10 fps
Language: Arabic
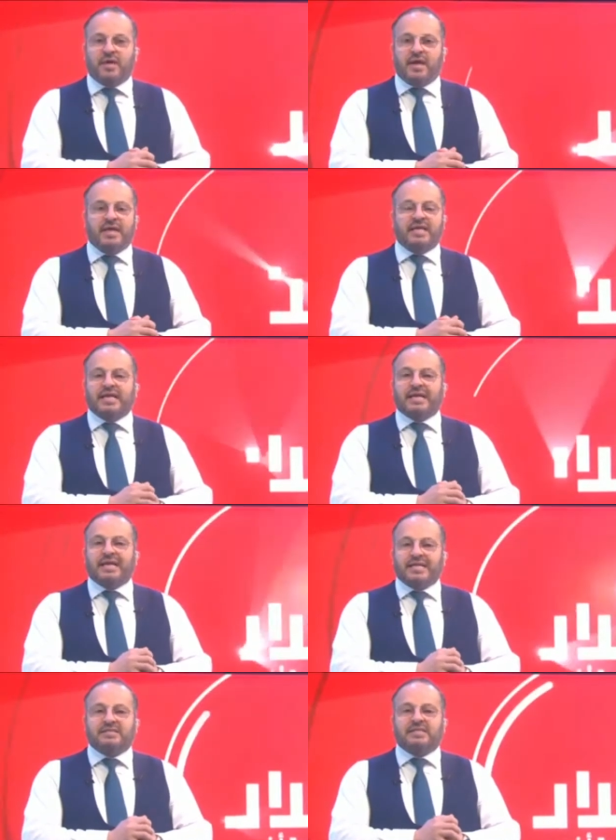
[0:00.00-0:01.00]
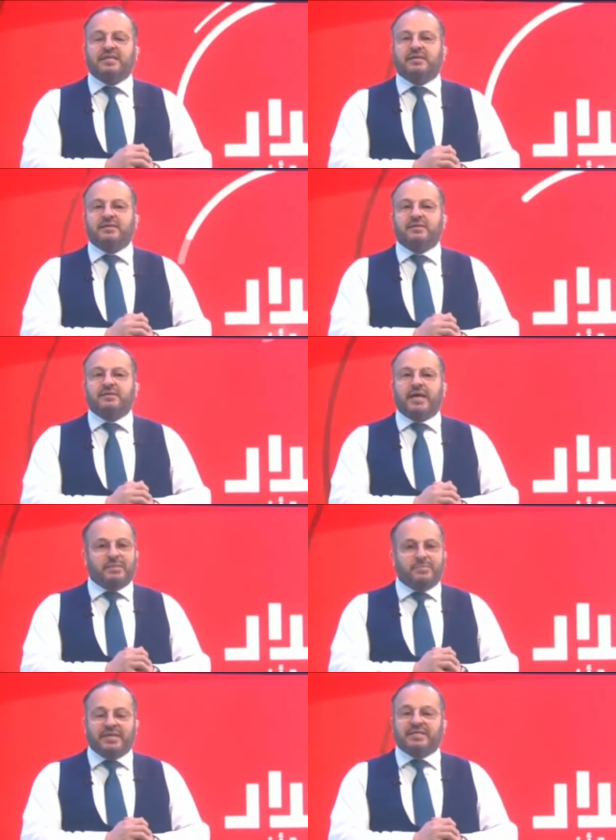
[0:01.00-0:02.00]
الإيرلندي
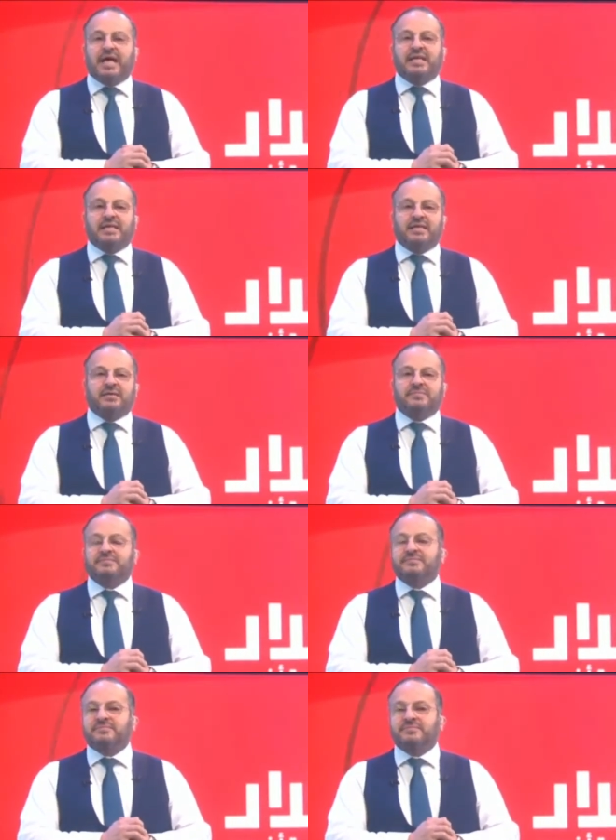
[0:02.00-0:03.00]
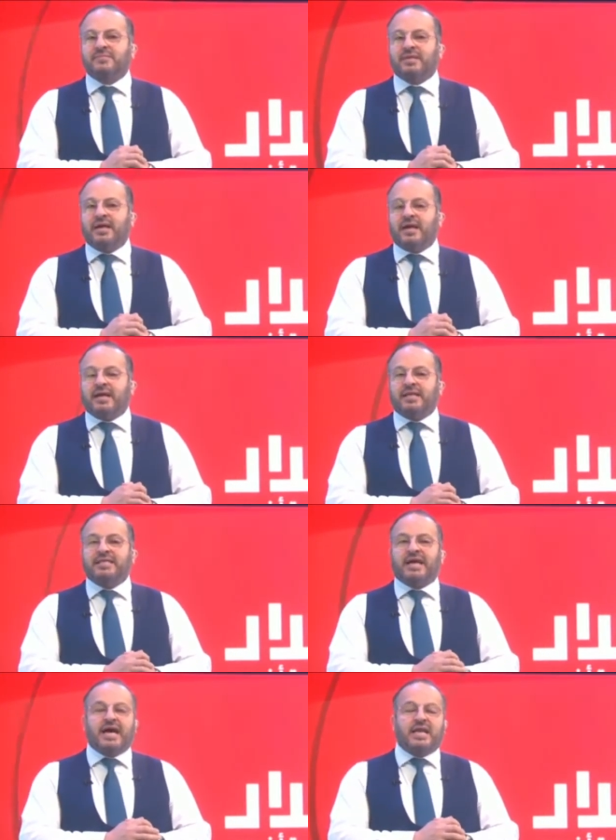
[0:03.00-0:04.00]
البريطاني
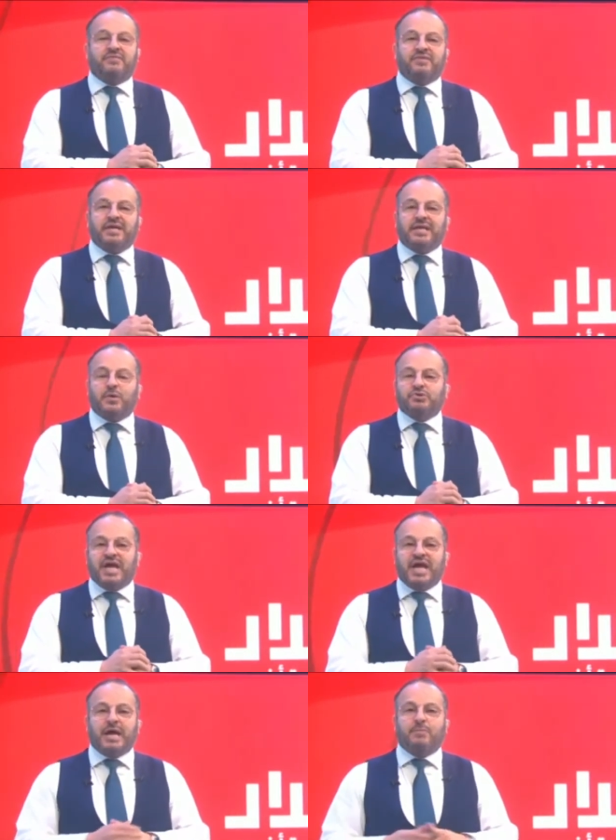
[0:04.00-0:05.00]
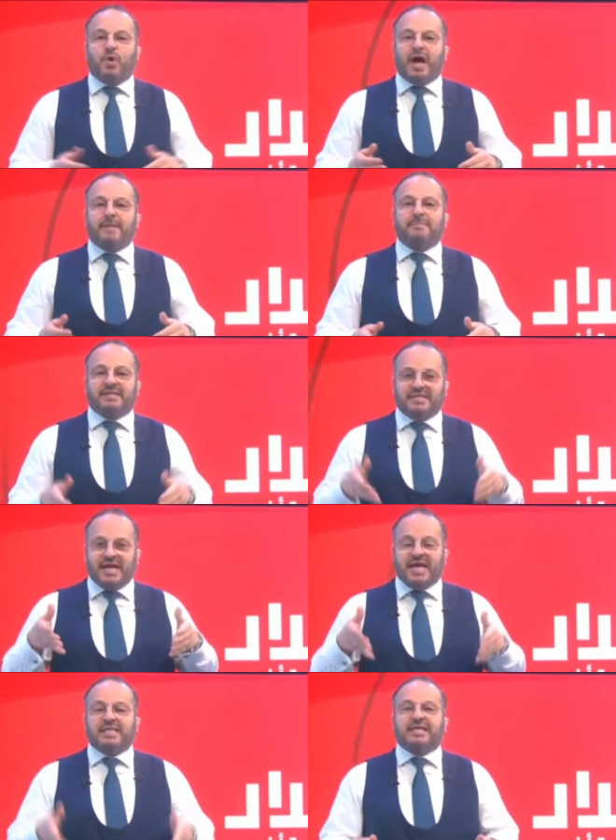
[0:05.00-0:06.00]
الذي قال فيه لو جاء محمد
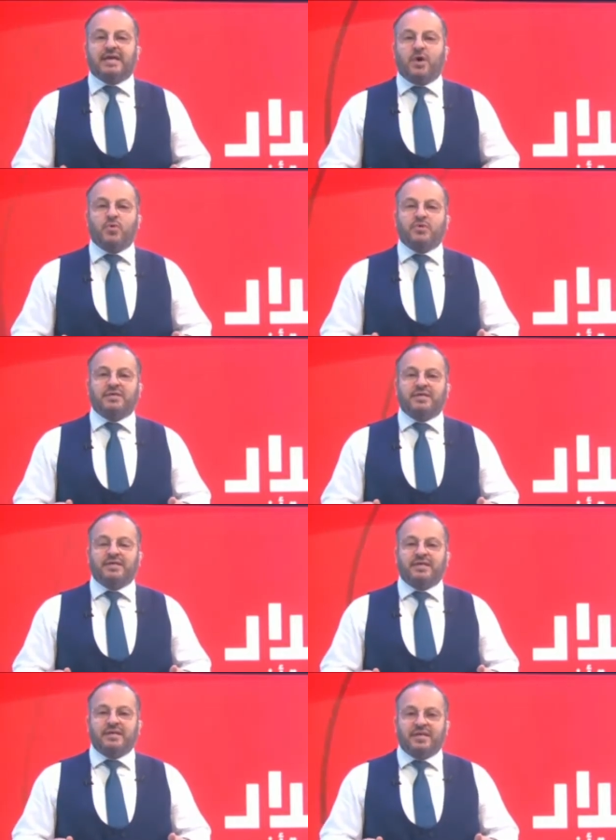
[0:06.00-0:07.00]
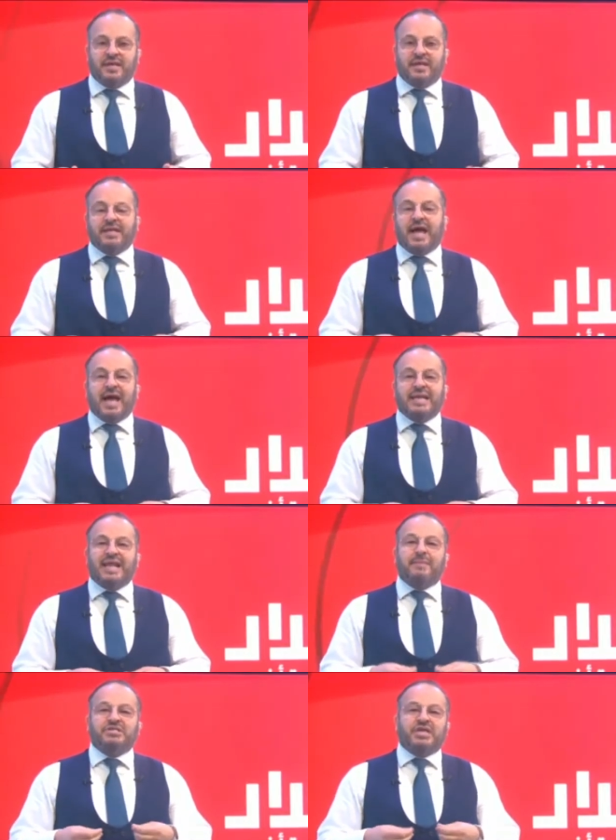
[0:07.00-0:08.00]
لهذا الكون
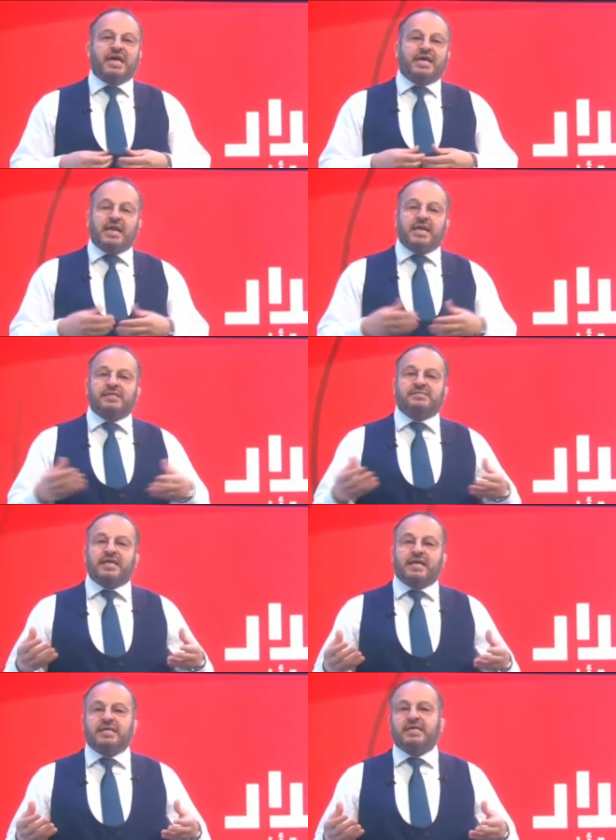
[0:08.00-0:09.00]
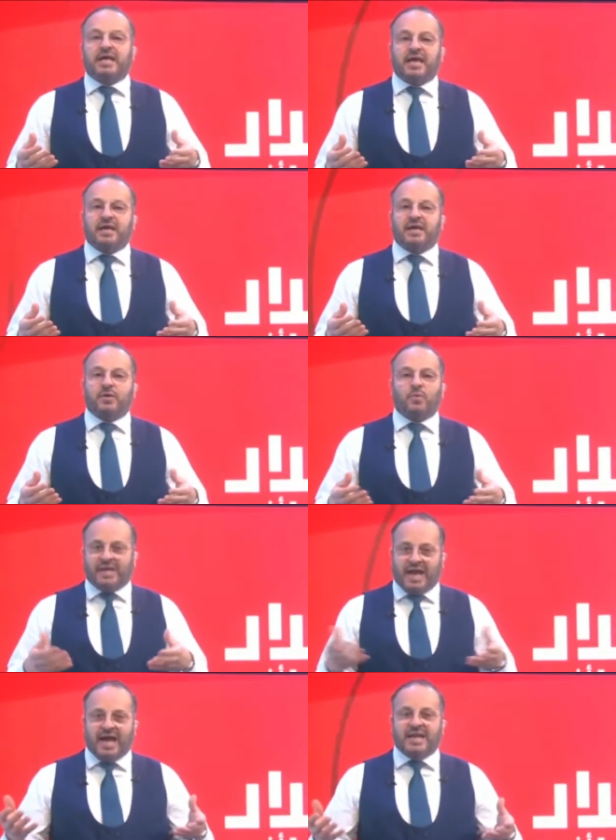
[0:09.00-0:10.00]
لحل مشاكل الإنسانية
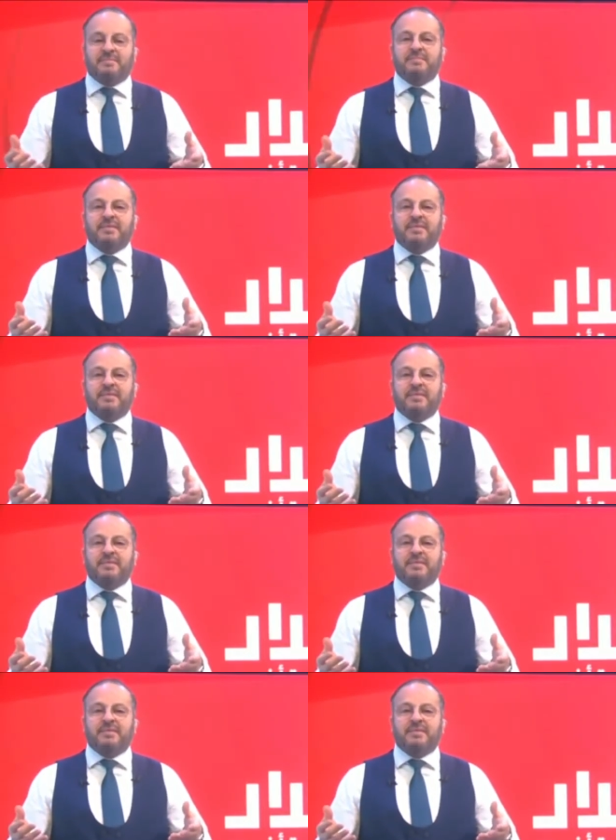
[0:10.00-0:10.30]
والعالم